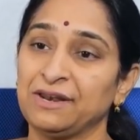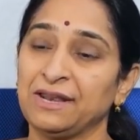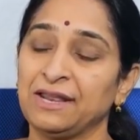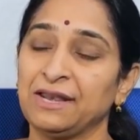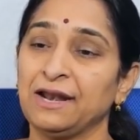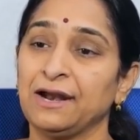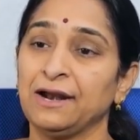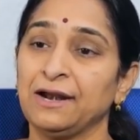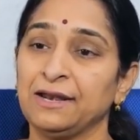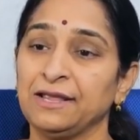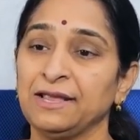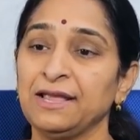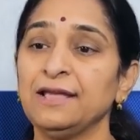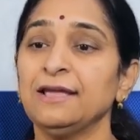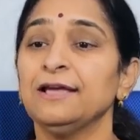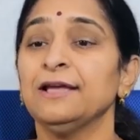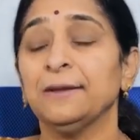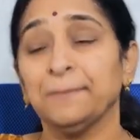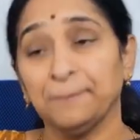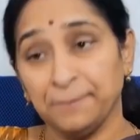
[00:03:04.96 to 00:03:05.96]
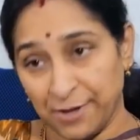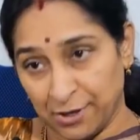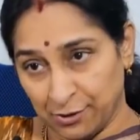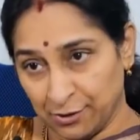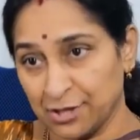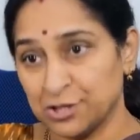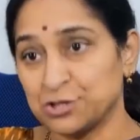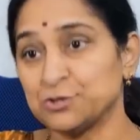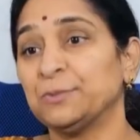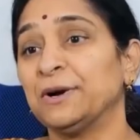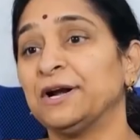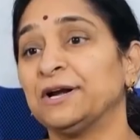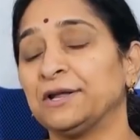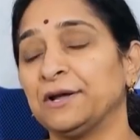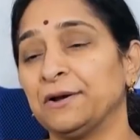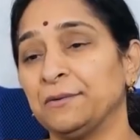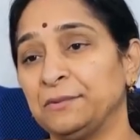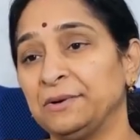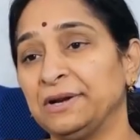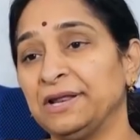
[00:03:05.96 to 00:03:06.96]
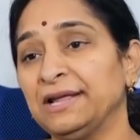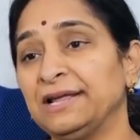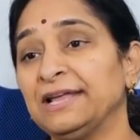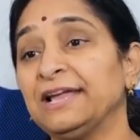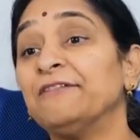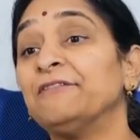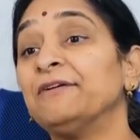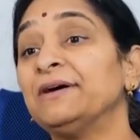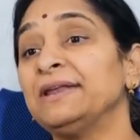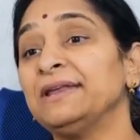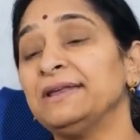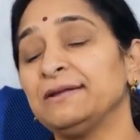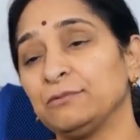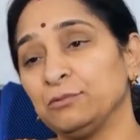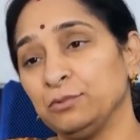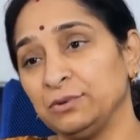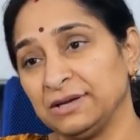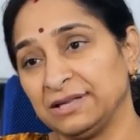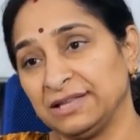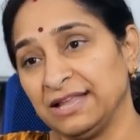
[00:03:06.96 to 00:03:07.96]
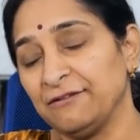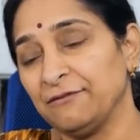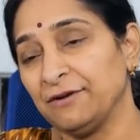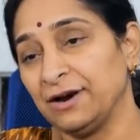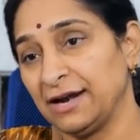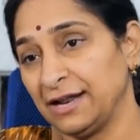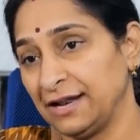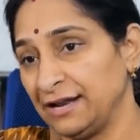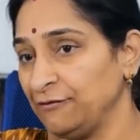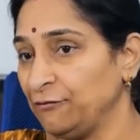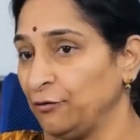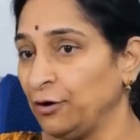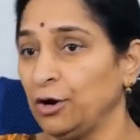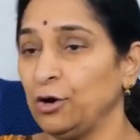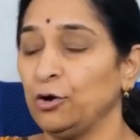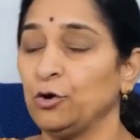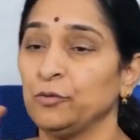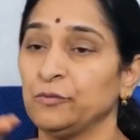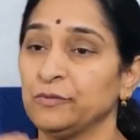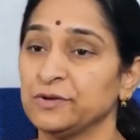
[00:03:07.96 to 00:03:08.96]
ఎవరినైనా అడిగి మీకు నచ్చుబాటుగా ఉంటే ఎవరిని కుదిరితే వాళ్ళని ఫాలో